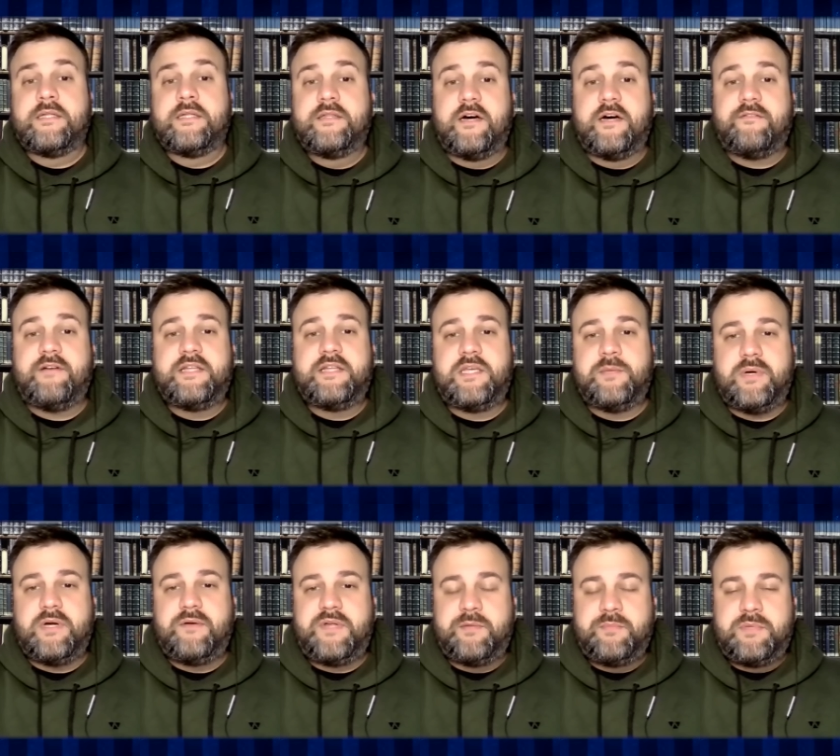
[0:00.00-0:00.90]
Давайте
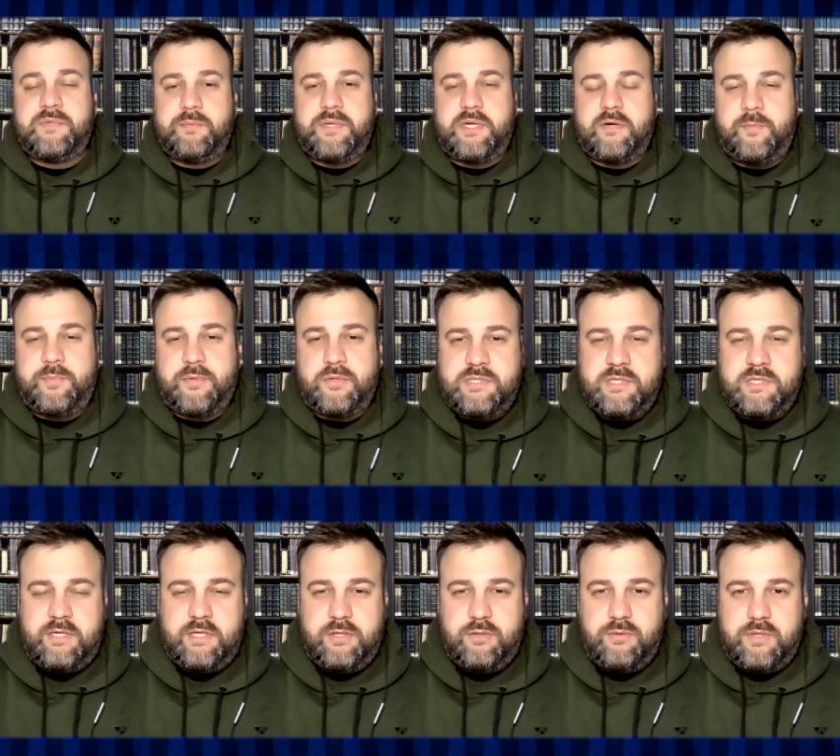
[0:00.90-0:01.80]
поговорим теперь о вопросах,
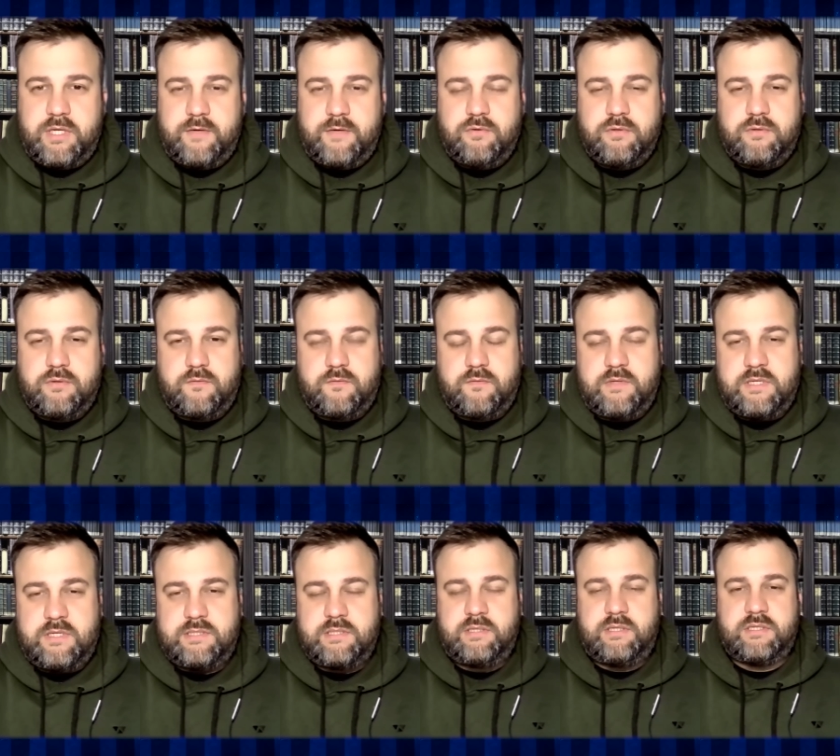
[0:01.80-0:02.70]
которые вот
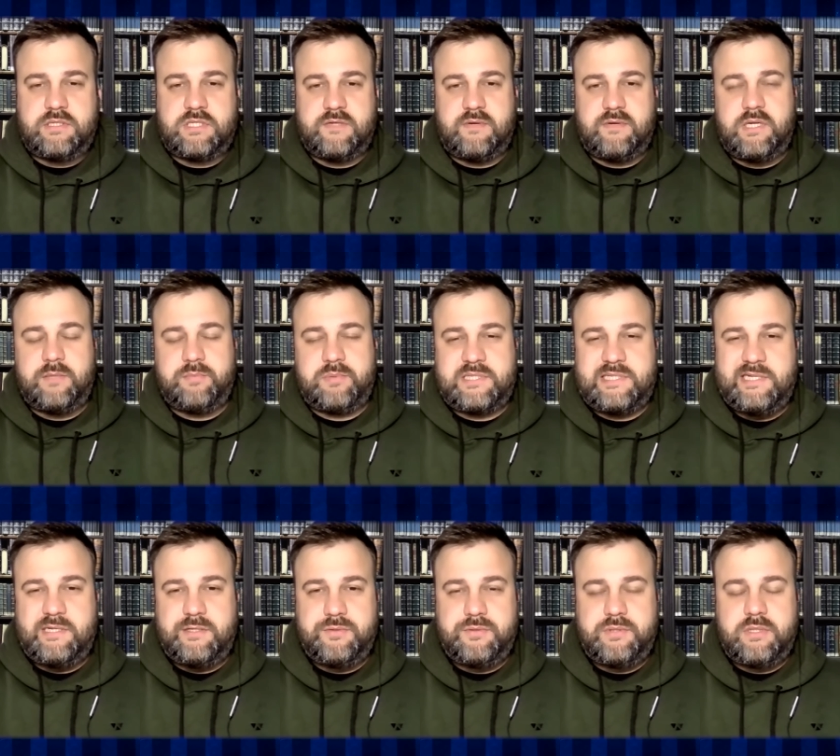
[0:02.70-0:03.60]
нас интересовали
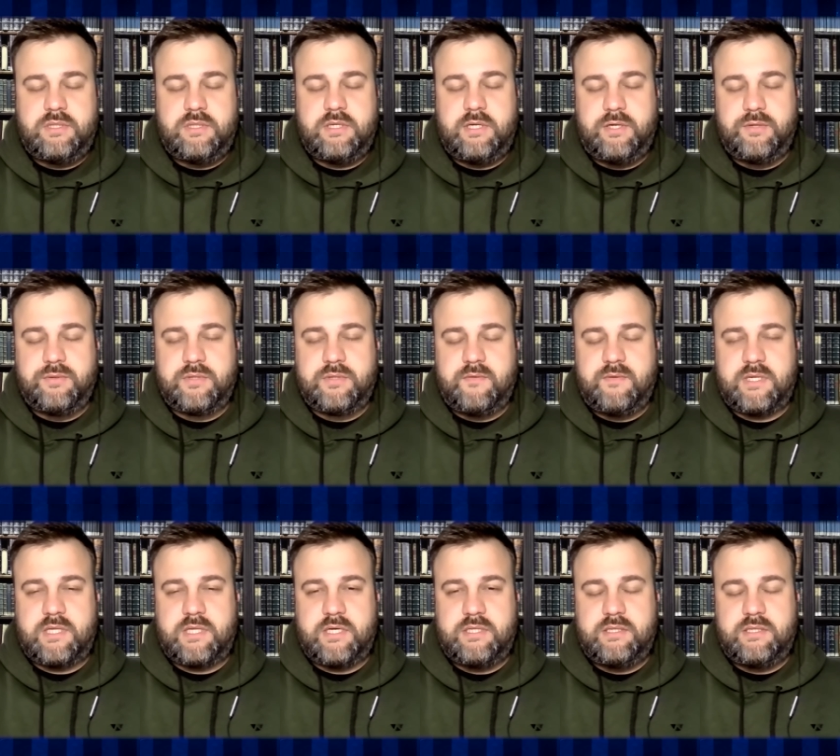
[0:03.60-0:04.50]
последнюю неделю.
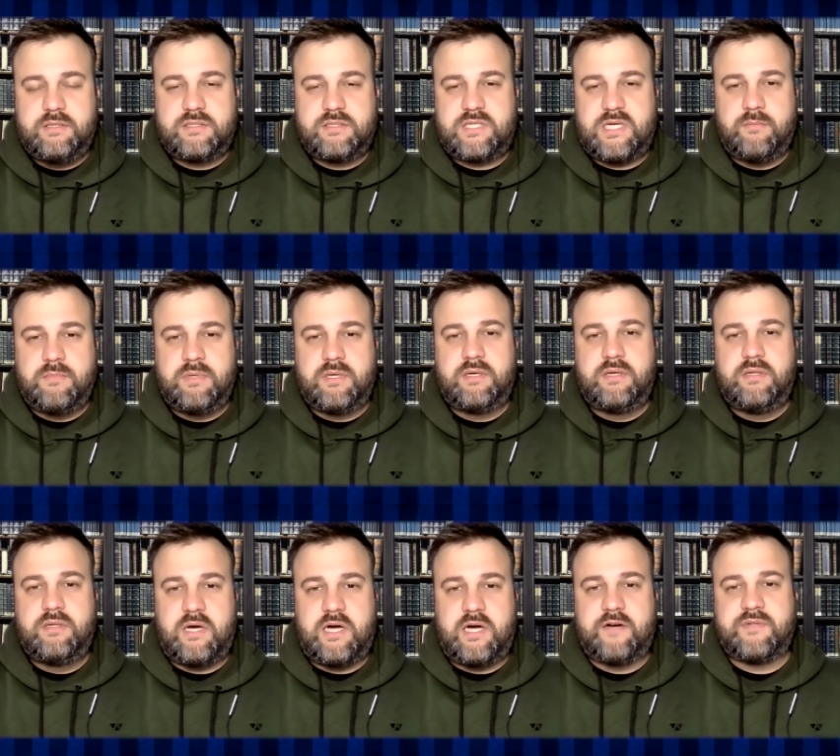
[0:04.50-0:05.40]
Наверное, один из самых
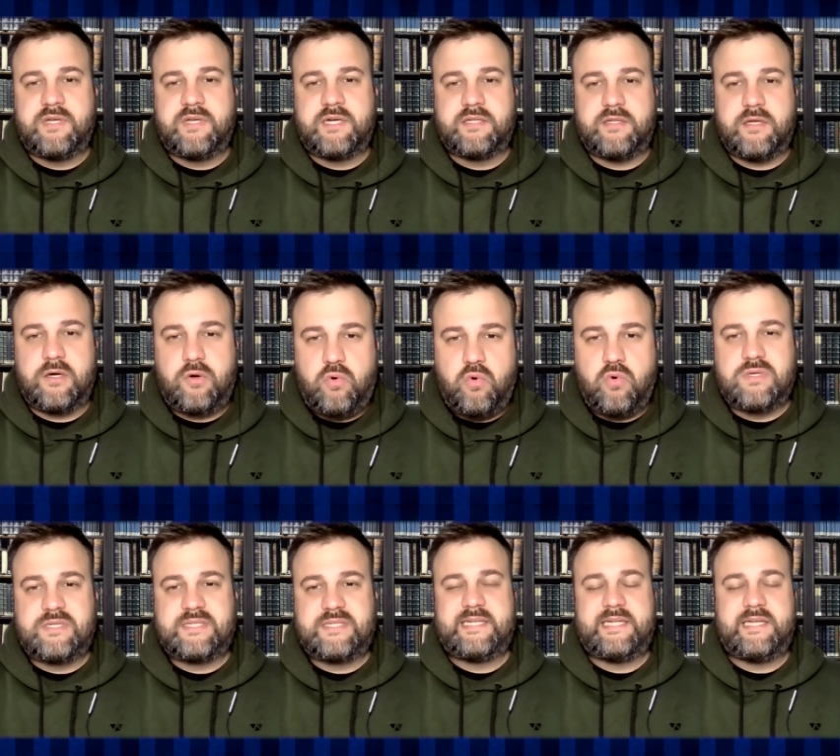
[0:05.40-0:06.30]
главных – это
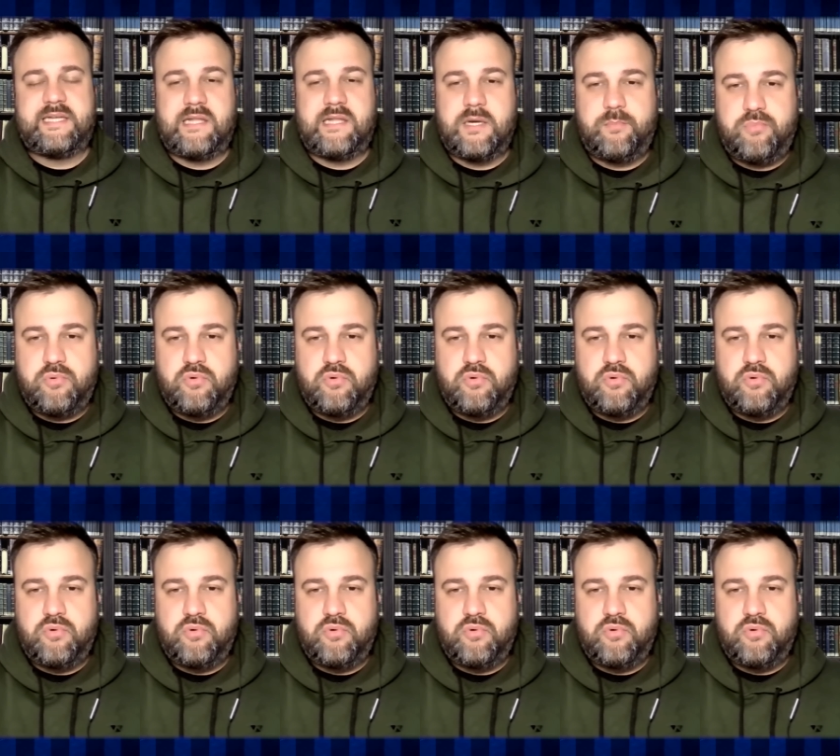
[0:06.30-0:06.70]
козыри для